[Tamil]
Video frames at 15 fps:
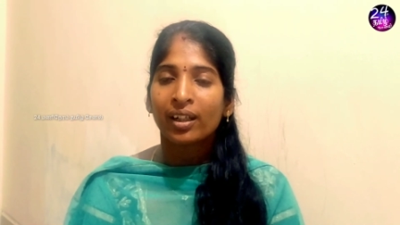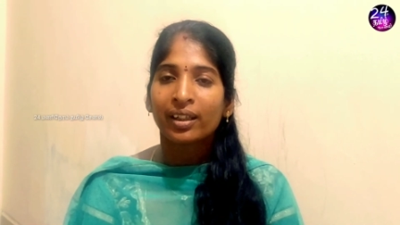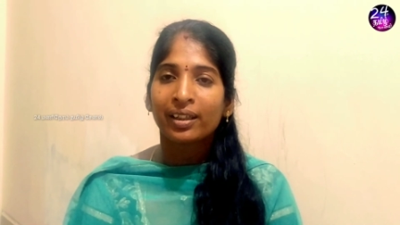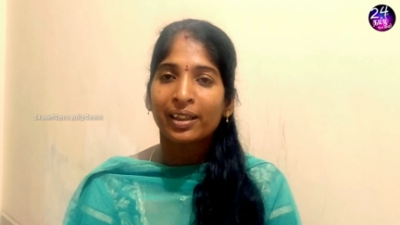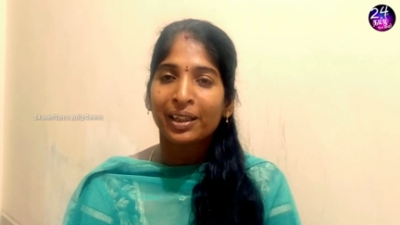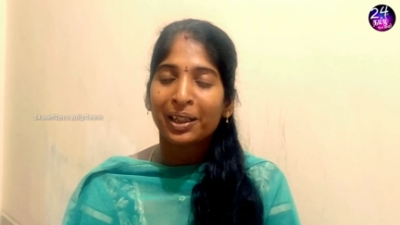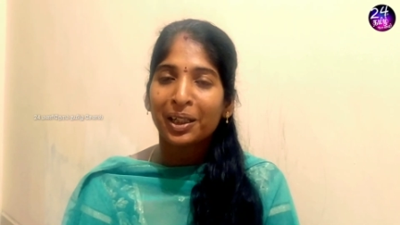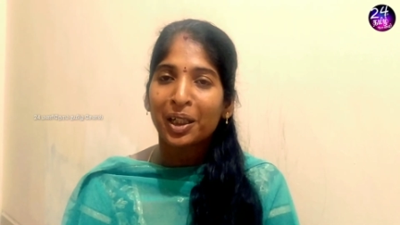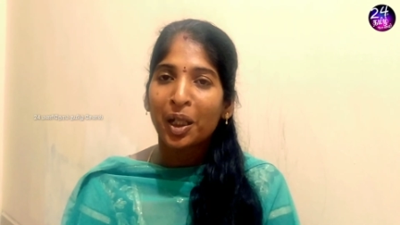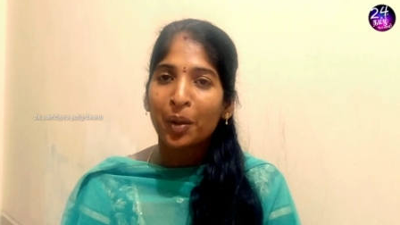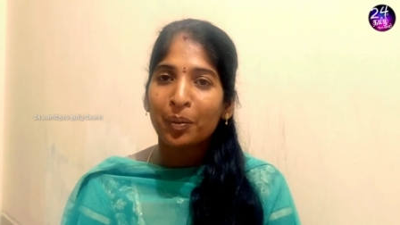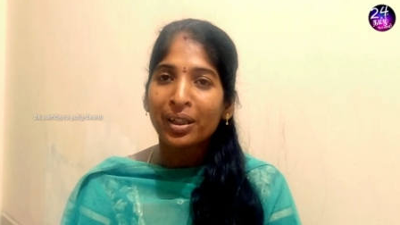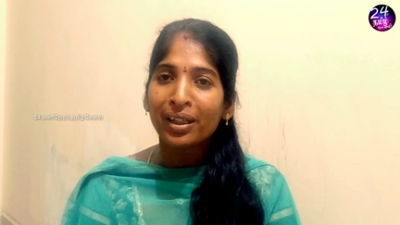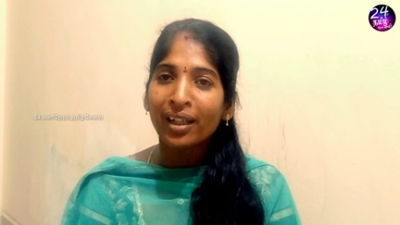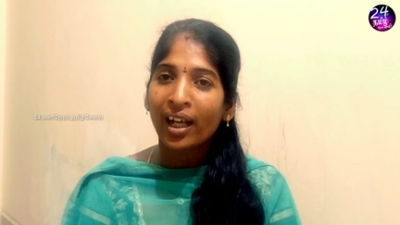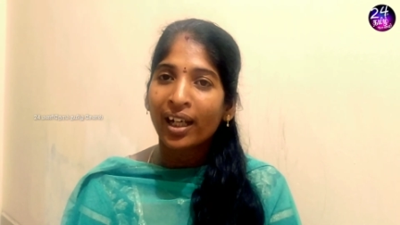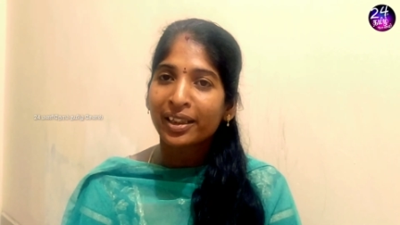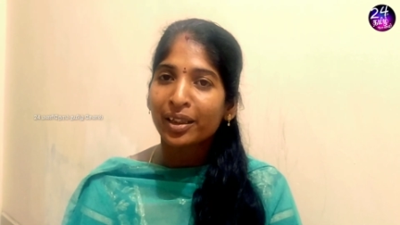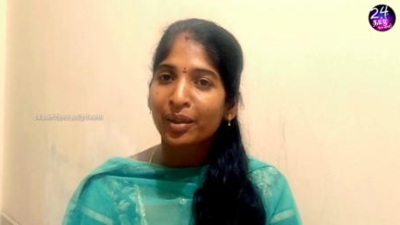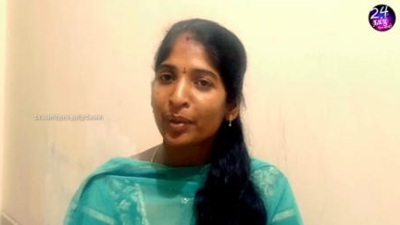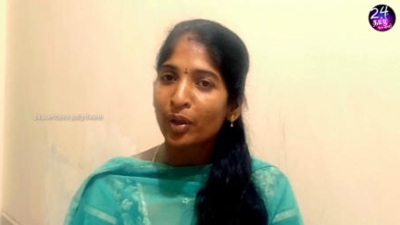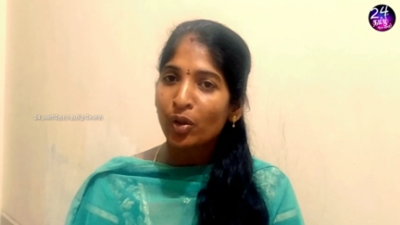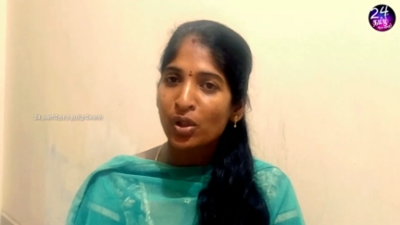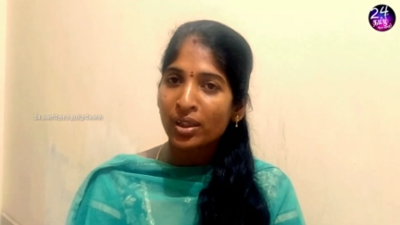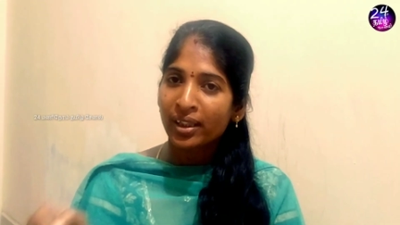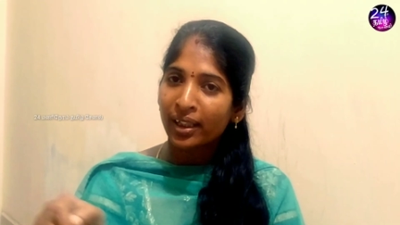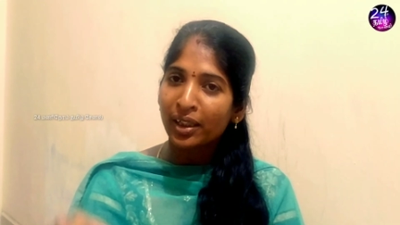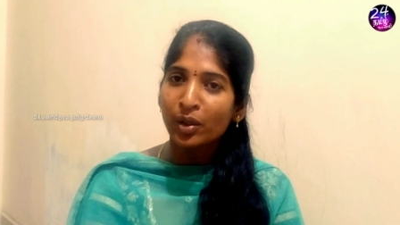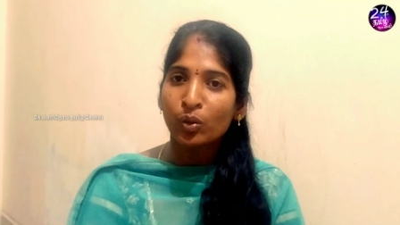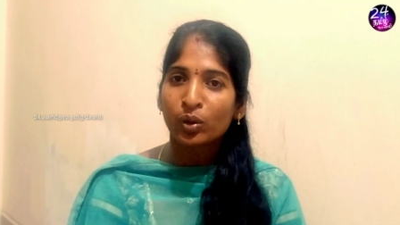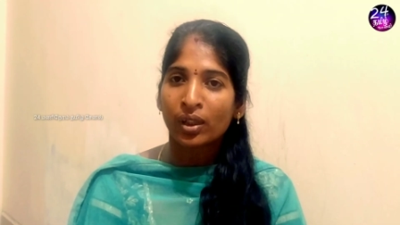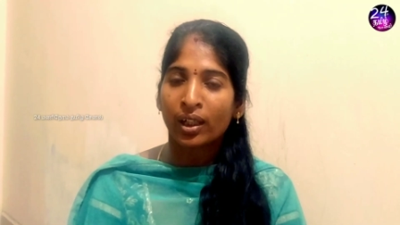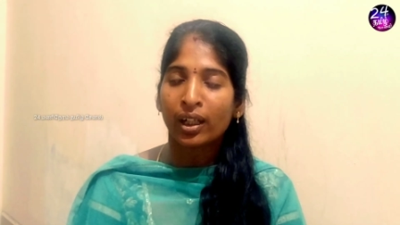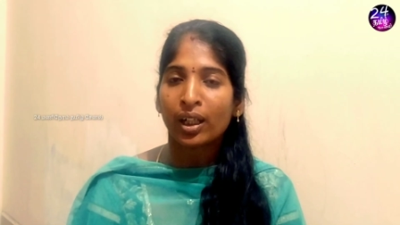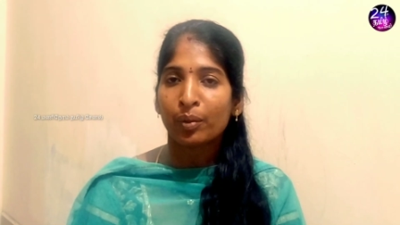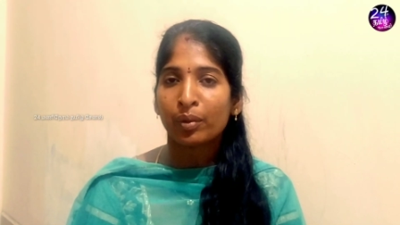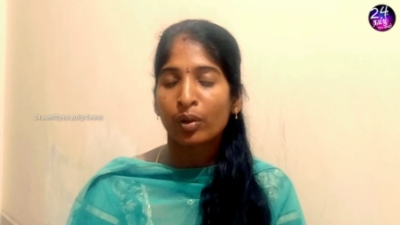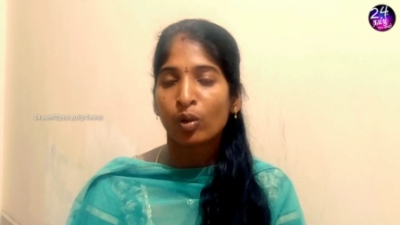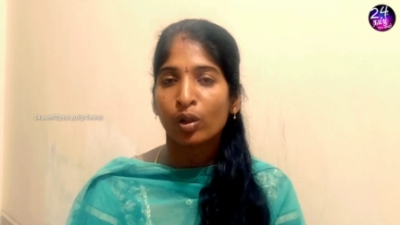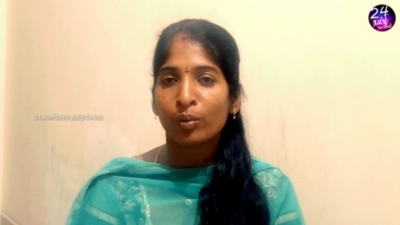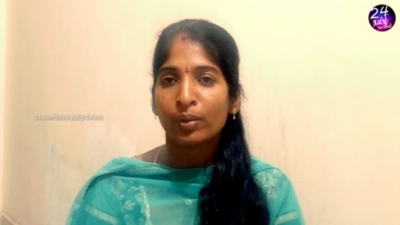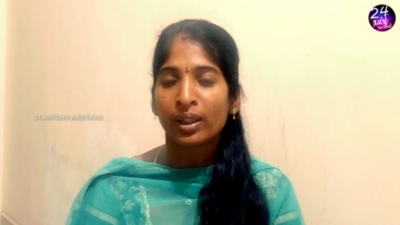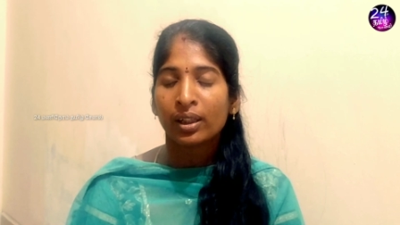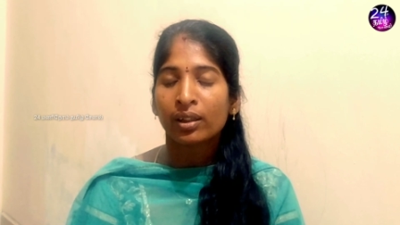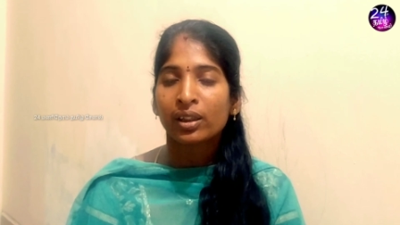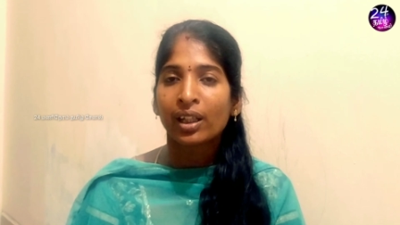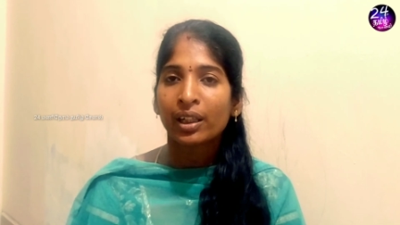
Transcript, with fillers: இது இல்லாமல் அதிகமாக கொஞ்சம் தண்ணி ஊற்றலாம் நம்ம குழம்புல